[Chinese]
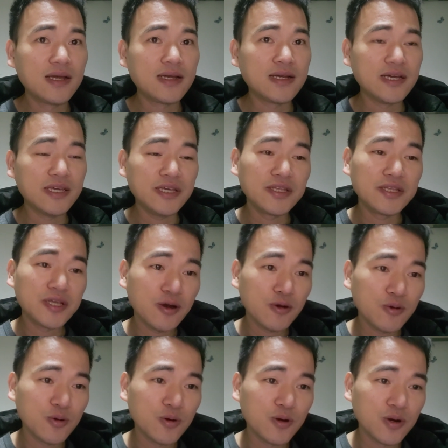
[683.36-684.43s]
可以跳
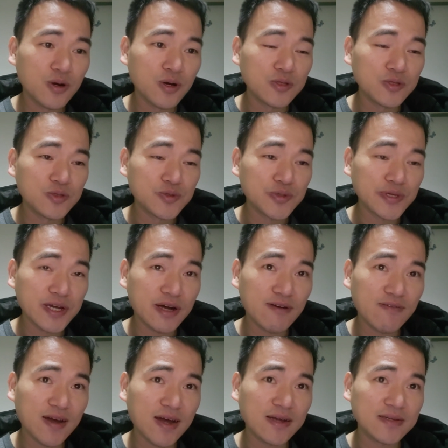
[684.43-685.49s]
过最高
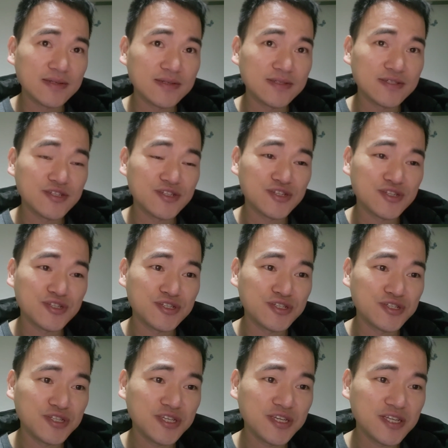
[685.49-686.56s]
法，
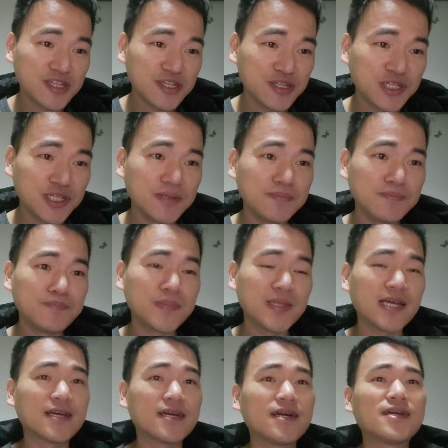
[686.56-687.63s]
直接实行
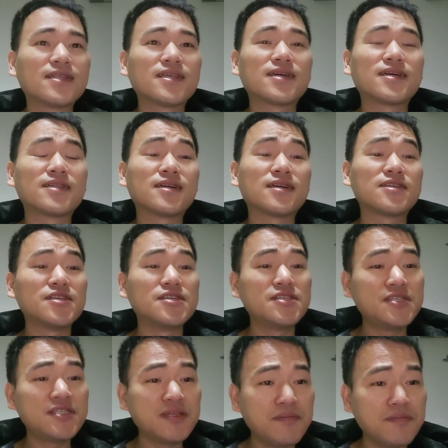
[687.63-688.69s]
那个、那个、那个
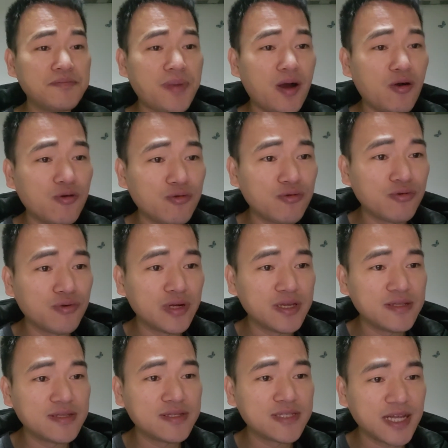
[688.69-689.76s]
人身保护
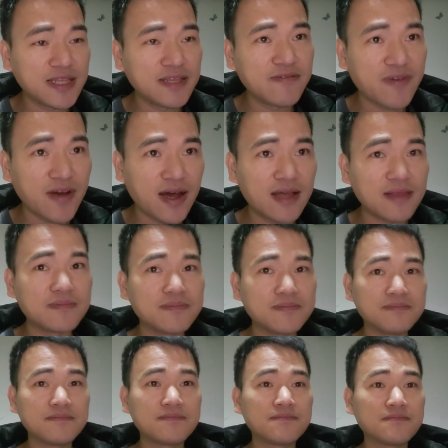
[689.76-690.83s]
令暂停法案，
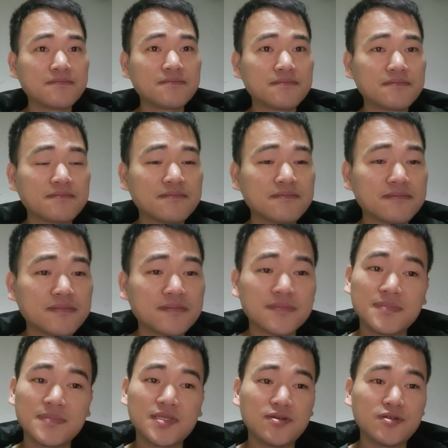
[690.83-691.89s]

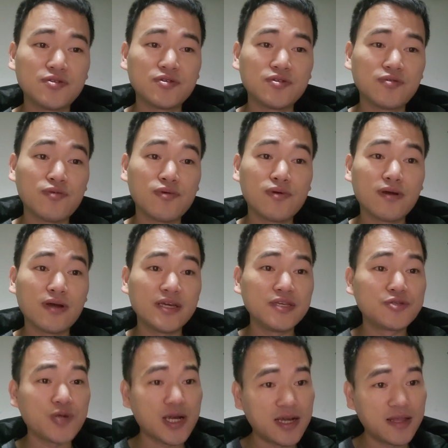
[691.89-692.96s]
就是我可以
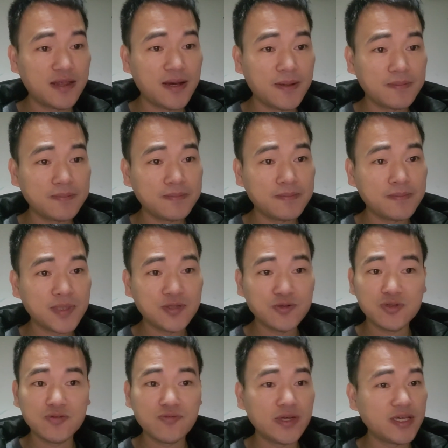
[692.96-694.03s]
抓人了，就
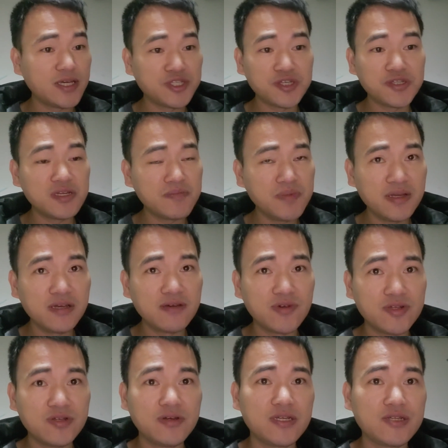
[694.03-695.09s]
是我一个行政命令，我
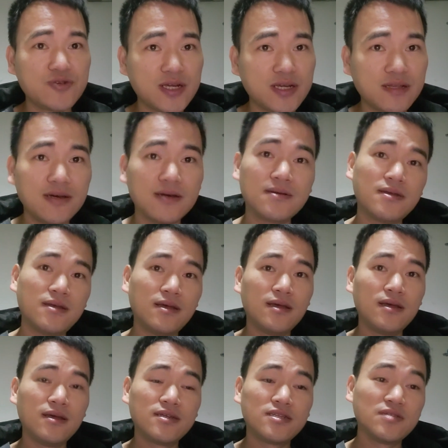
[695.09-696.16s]
就可以抓人了，
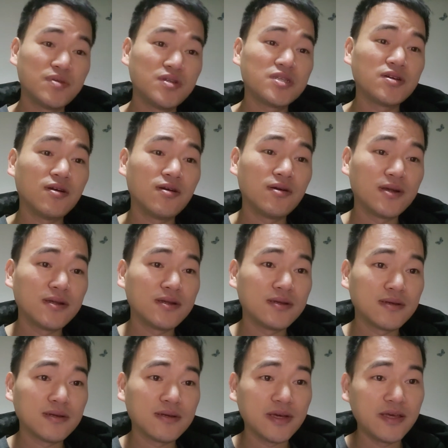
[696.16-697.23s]
什么时候？
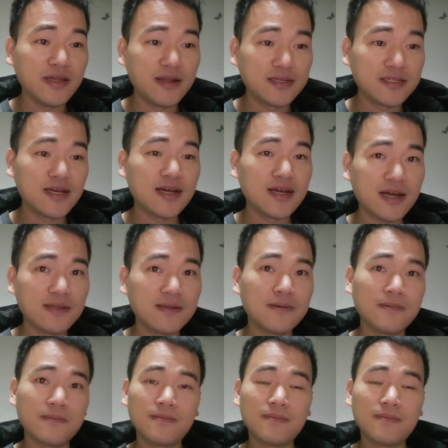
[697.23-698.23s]
可以了，这样干的，